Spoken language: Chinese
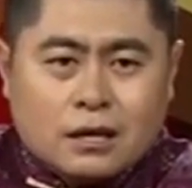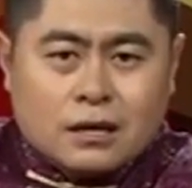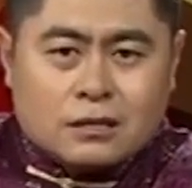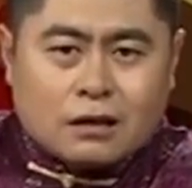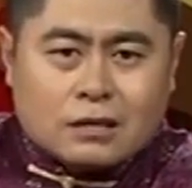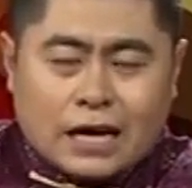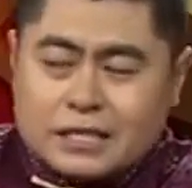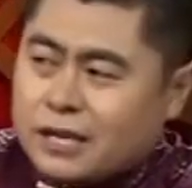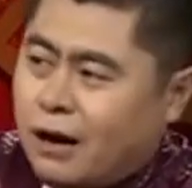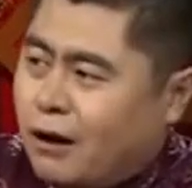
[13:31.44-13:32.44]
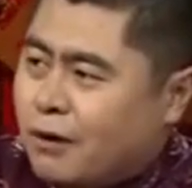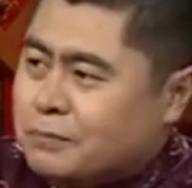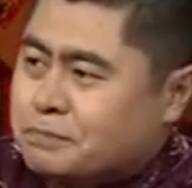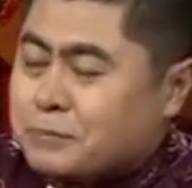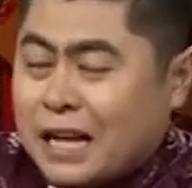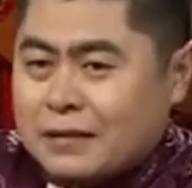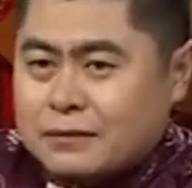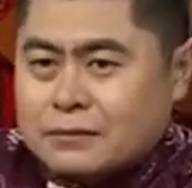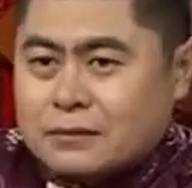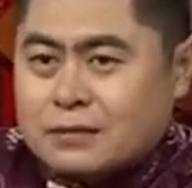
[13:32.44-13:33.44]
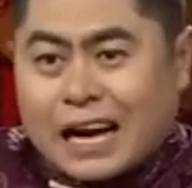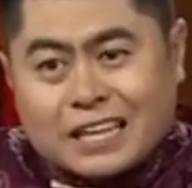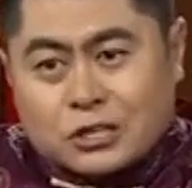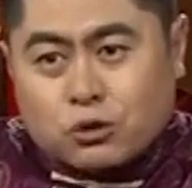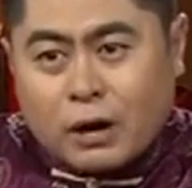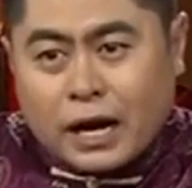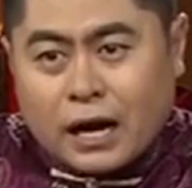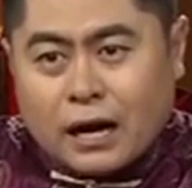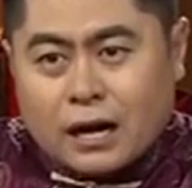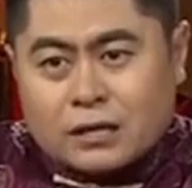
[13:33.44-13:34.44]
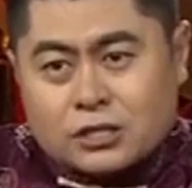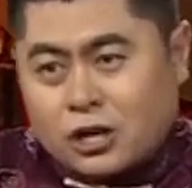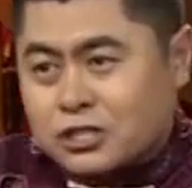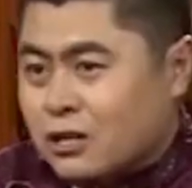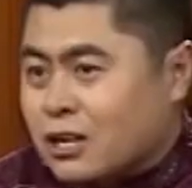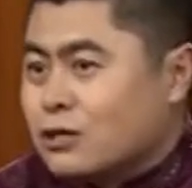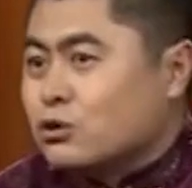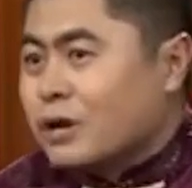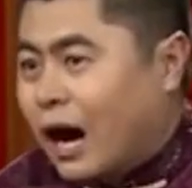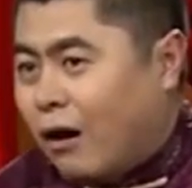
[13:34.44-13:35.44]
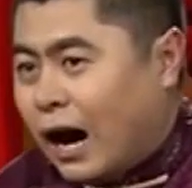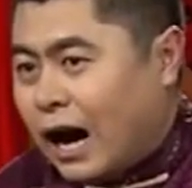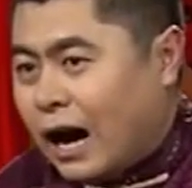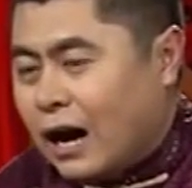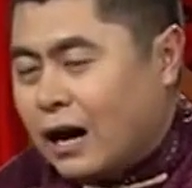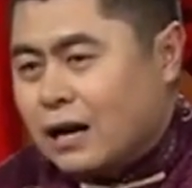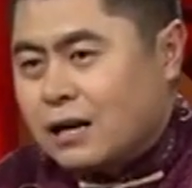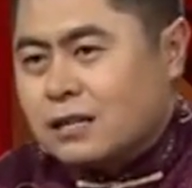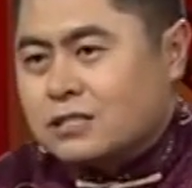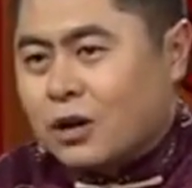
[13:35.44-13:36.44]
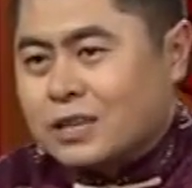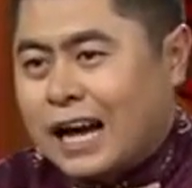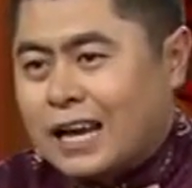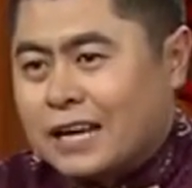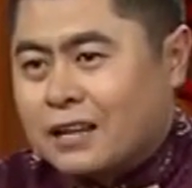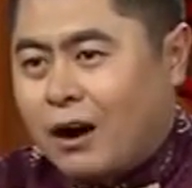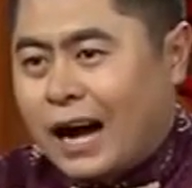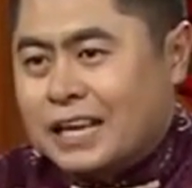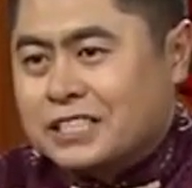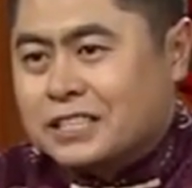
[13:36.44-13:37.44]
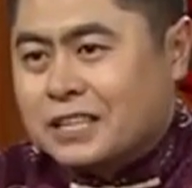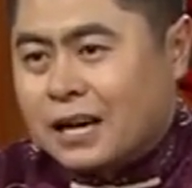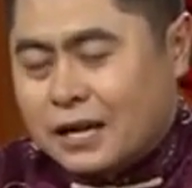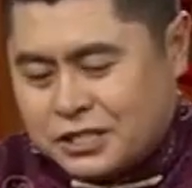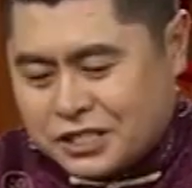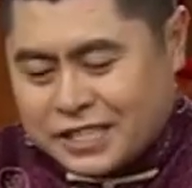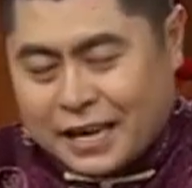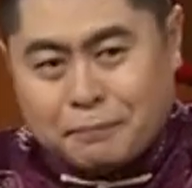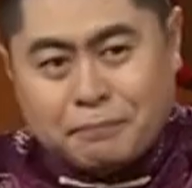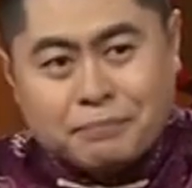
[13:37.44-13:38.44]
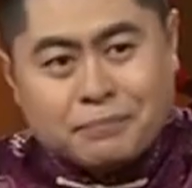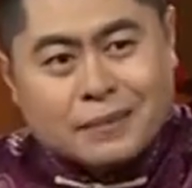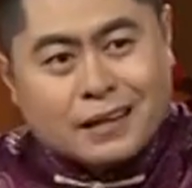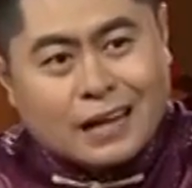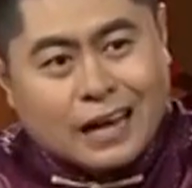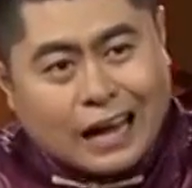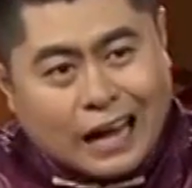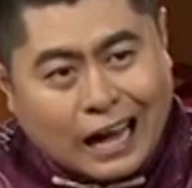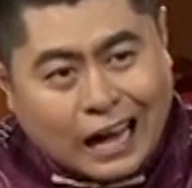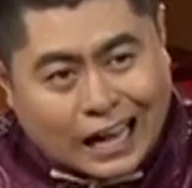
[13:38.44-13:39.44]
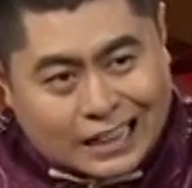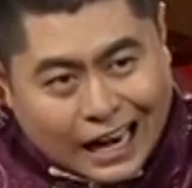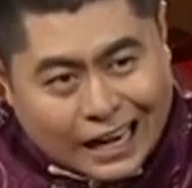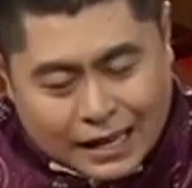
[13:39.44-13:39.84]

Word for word: 赵大一瞧，那也得说呀，这事儿更重要啊。赵大来到韩信的近前，韩大人。